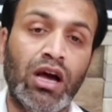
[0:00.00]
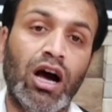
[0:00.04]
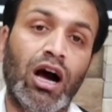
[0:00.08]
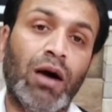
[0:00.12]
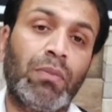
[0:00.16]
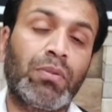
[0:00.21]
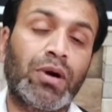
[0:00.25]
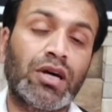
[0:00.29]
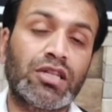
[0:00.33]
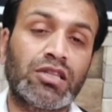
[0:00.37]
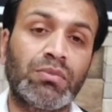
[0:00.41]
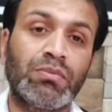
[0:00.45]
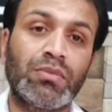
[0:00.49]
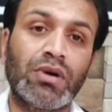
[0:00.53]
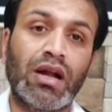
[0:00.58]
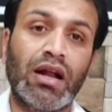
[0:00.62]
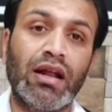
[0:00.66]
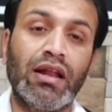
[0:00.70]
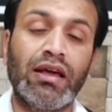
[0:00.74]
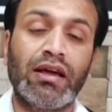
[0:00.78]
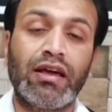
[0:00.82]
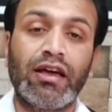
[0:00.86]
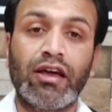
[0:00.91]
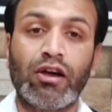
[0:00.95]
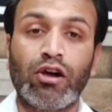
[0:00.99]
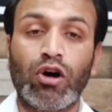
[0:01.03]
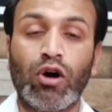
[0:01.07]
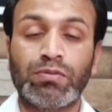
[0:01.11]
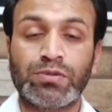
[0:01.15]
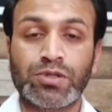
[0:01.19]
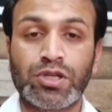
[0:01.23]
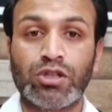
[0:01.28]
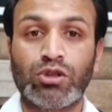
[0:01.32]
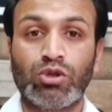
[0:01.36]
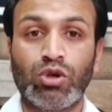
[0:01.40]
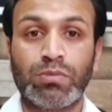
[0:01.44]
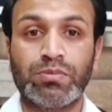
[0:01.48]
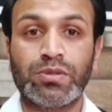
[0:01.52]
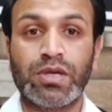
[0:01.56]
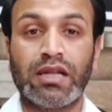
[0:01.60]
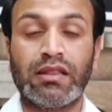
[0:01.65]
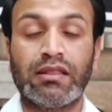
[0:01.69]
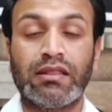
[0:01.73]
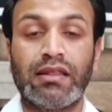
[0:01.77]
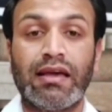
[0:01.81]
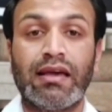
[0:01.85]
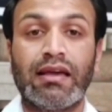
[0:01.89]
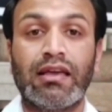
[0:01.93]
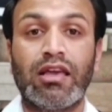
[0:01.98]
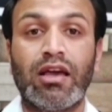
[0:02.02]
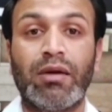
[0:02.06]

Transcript: अब ख़त्म कराने का एक ऑप्शन तो आप जानते हैं